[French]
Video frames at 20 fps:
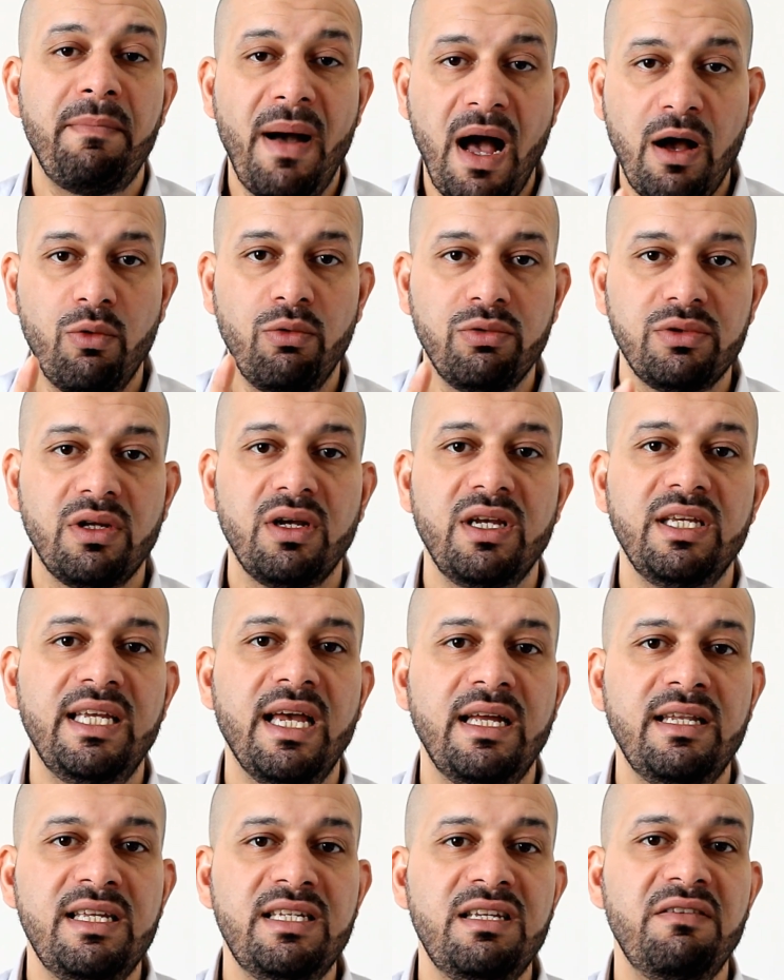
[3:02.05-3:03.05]
Par contre, il y
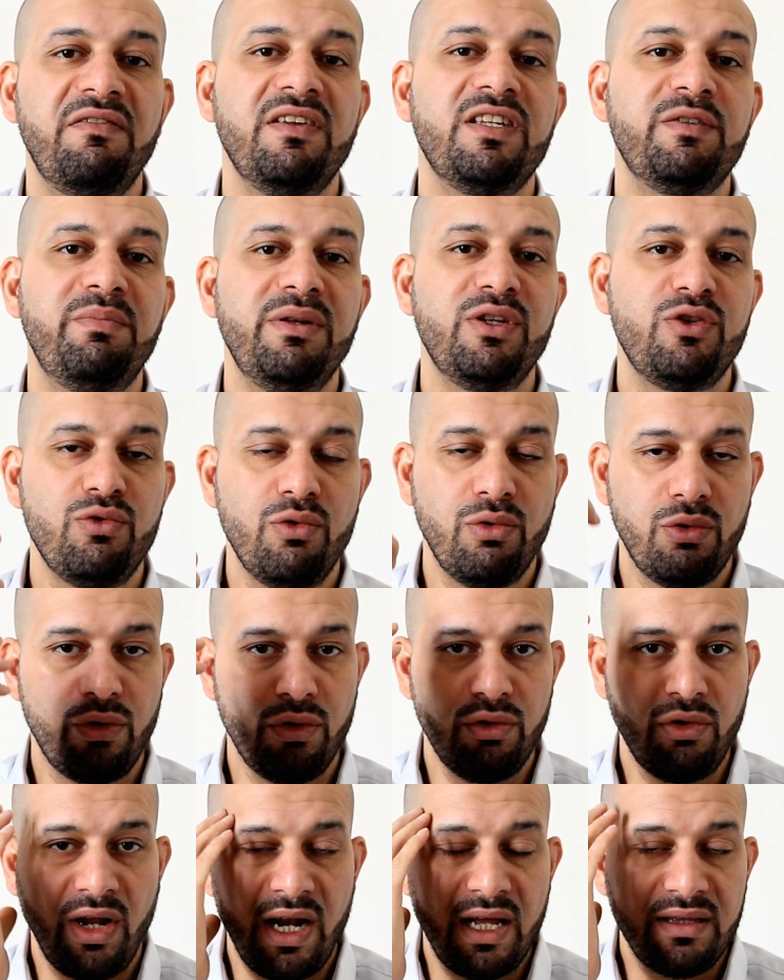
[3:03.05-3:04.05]
a des effets spéciaux que
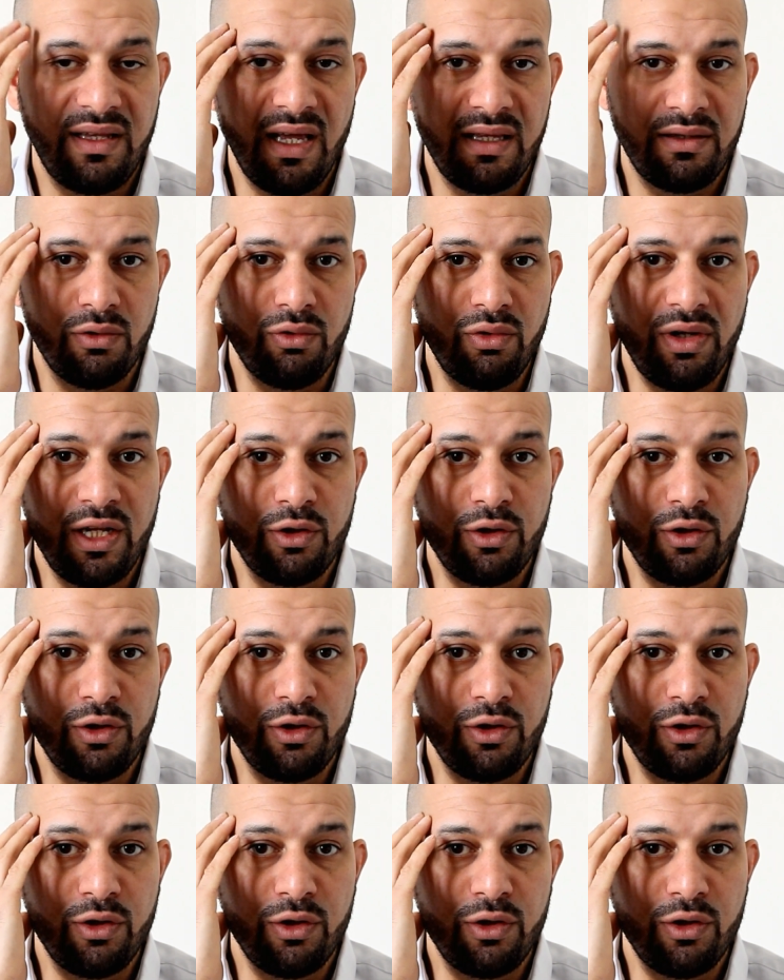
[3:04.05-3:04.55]
dans la tête de